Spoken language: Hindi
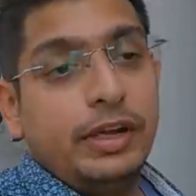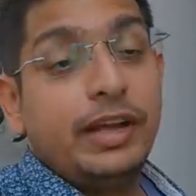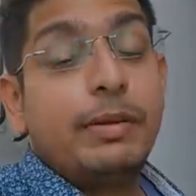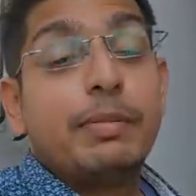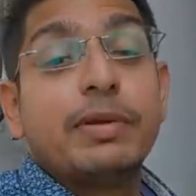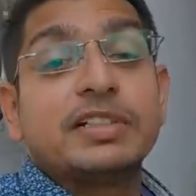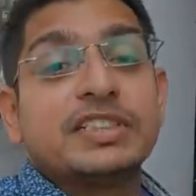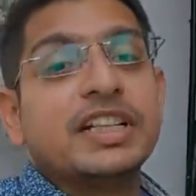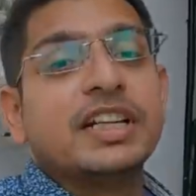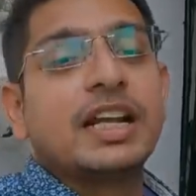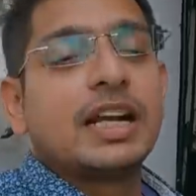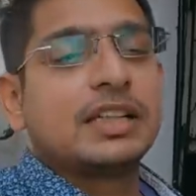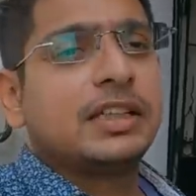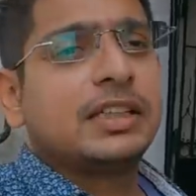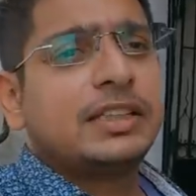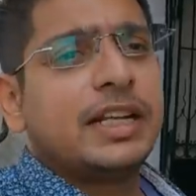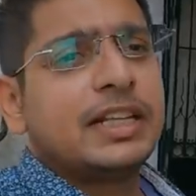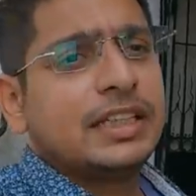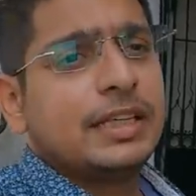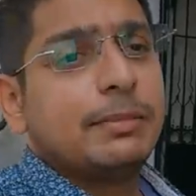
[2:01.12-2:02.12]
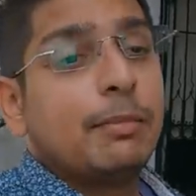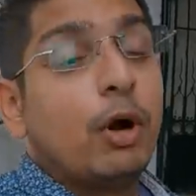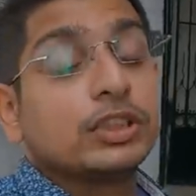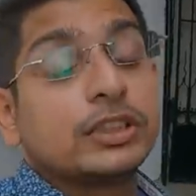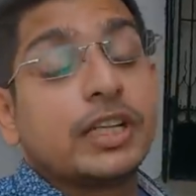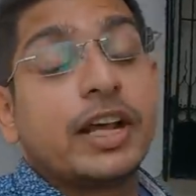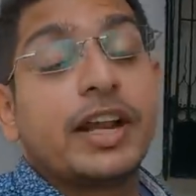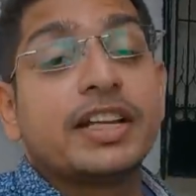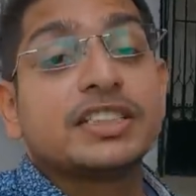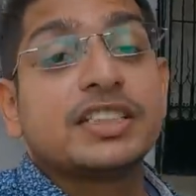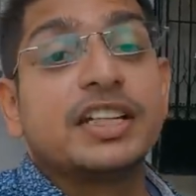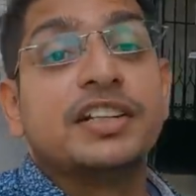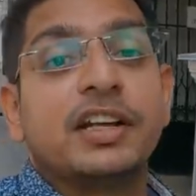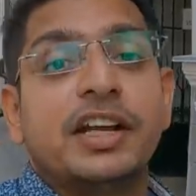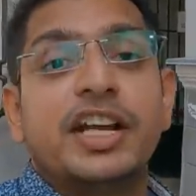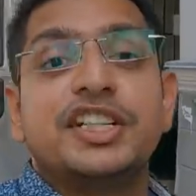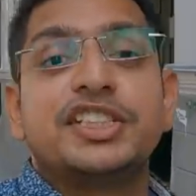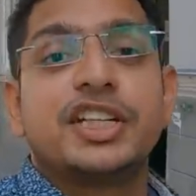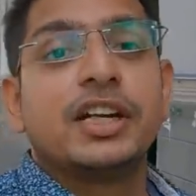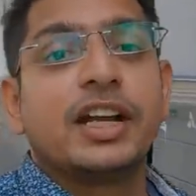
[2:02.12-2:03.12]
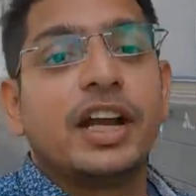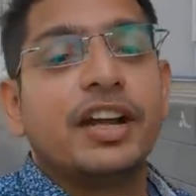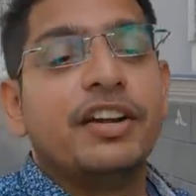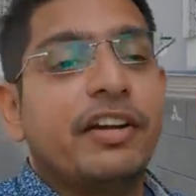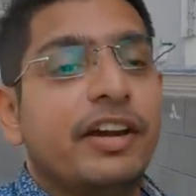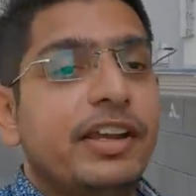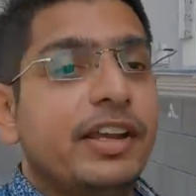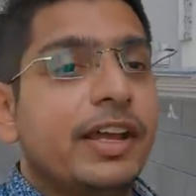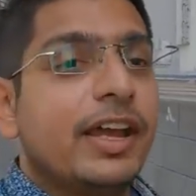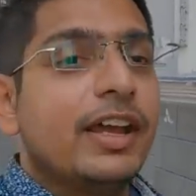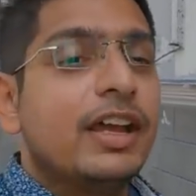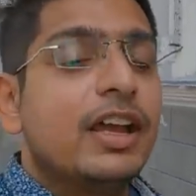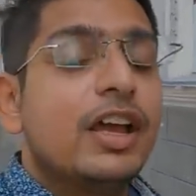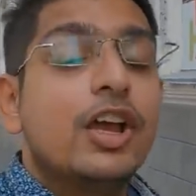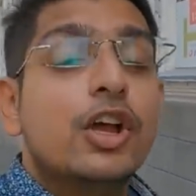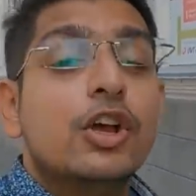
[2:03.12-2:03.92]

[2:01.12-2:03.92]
रिप्रेजेंट करता है जैसे कि बहुत सारे सेंट्रल एशियन कंट्री हैं